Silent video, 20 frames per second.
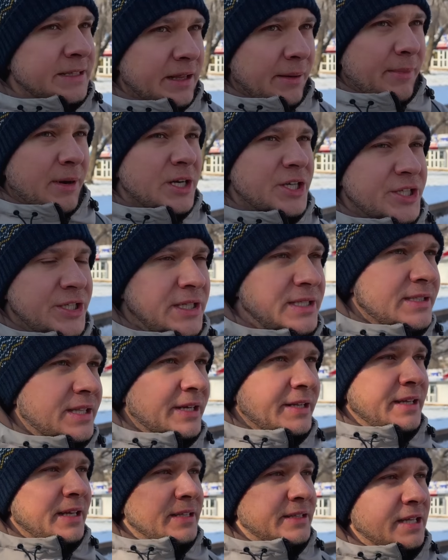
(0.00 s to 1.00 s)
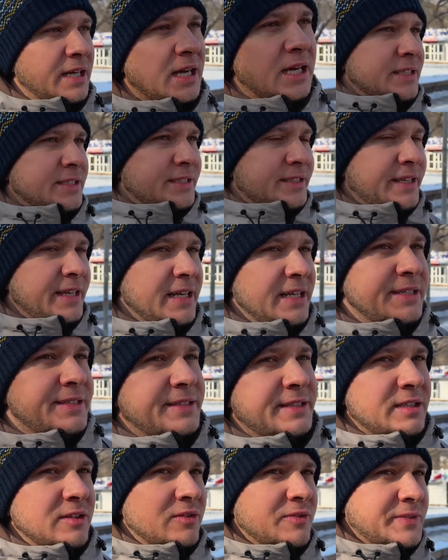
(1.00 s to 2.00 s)
Домашний интернет
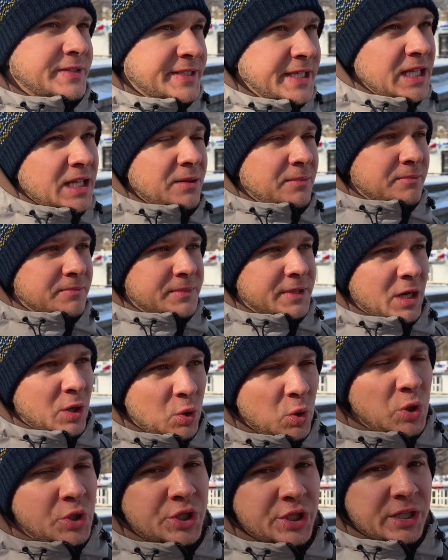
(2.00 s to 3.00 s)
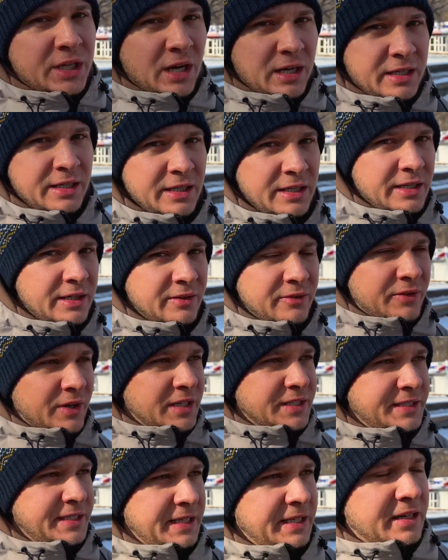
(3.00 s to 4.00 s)
здесь в целом такой же, как и в
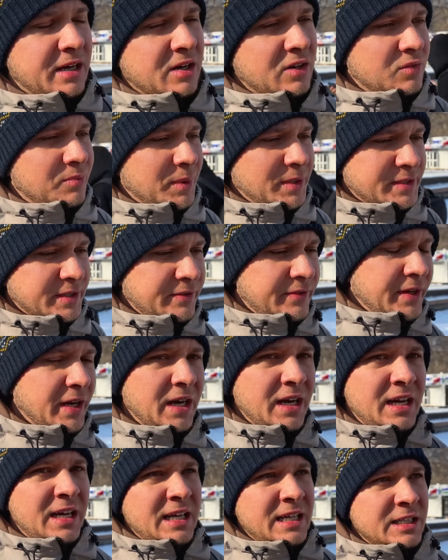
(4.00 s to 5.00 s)
России, как и в Москве.